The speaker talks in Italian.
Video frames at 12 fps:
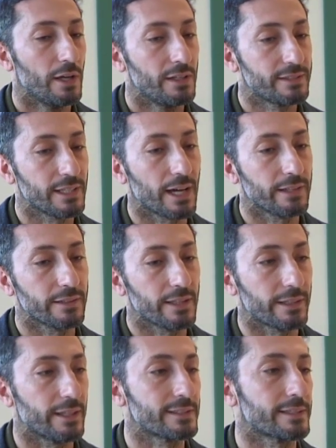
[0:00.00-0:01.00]
si
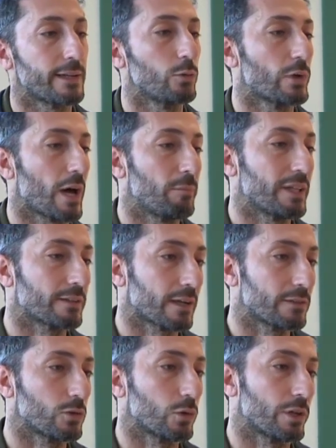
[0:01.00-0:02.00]
candida ad essere un hub
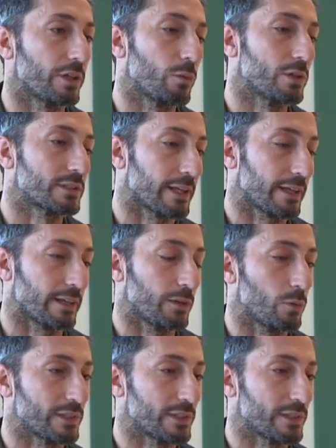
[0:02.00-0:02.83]
attrattore di queste, di